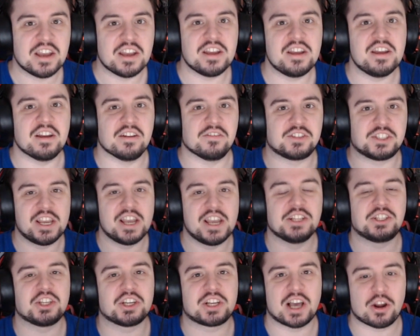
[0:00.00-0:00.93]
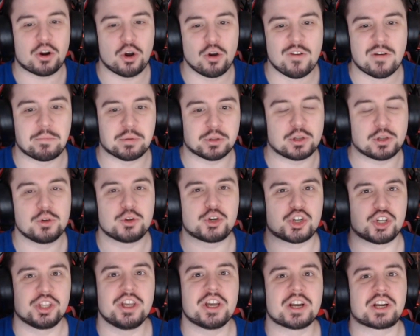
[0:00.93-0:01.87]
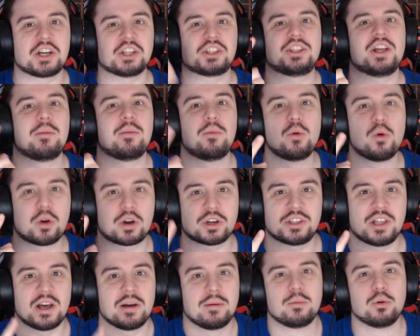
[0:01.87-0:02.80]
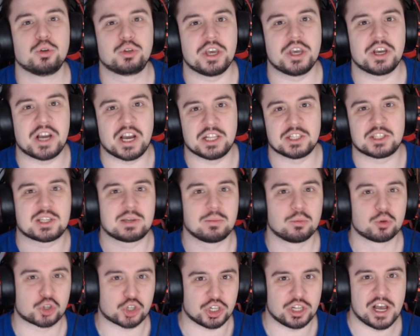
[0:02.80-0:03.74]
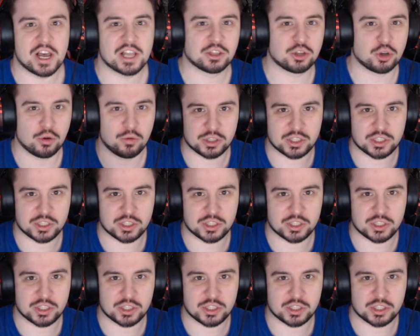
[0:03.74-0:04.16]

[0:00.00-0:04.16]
и все эти коровы подключены к одному, к одному гигантскому шлангу.